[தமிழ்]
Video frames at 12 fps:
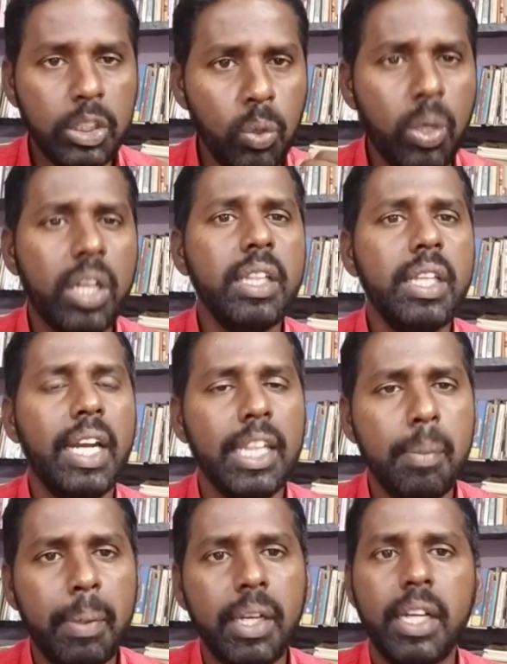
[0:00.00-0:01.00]
தொடர்ந்து
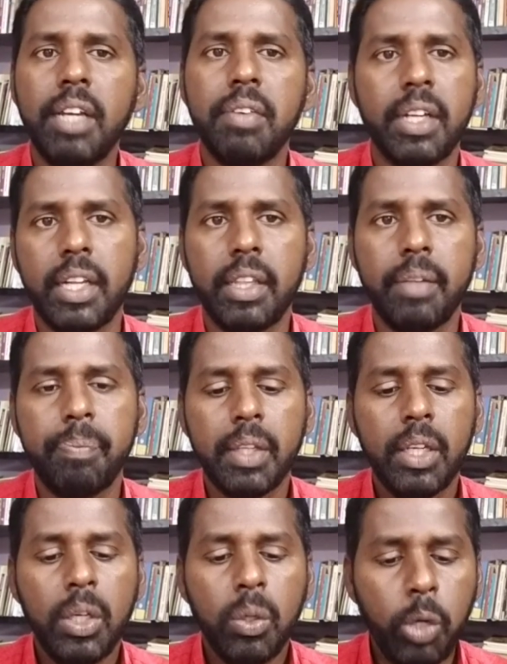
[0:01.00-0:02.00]
எழுதப்பட்டுக்கிட்டே வருகிறது
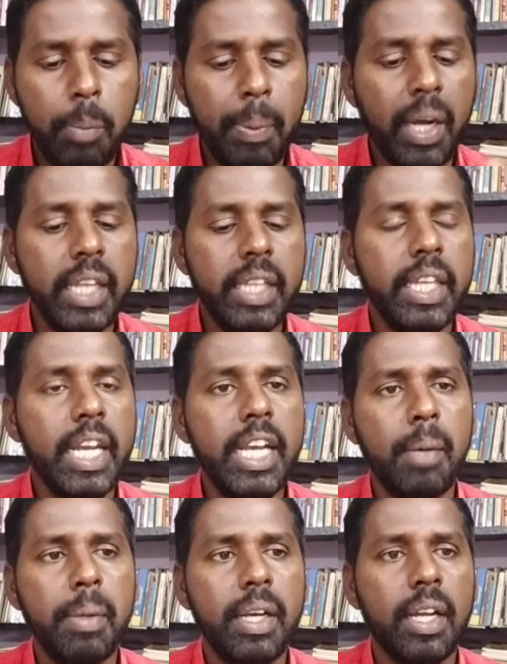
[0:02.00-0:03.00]
குறிப்பாக இது என்ன
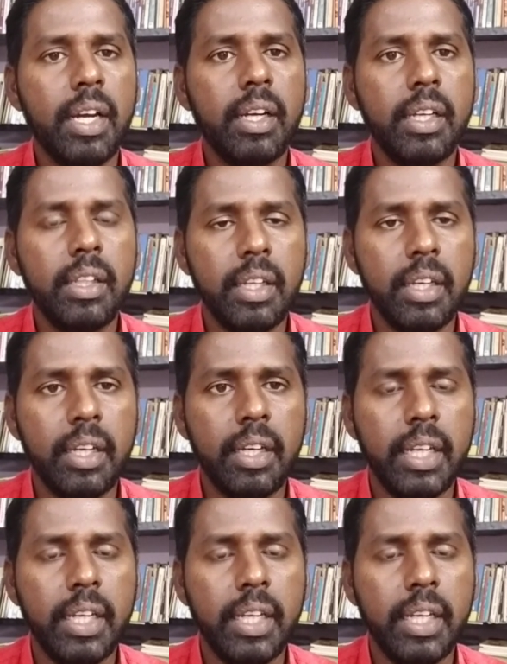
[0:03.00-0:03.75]
அப்படின்னா இந்த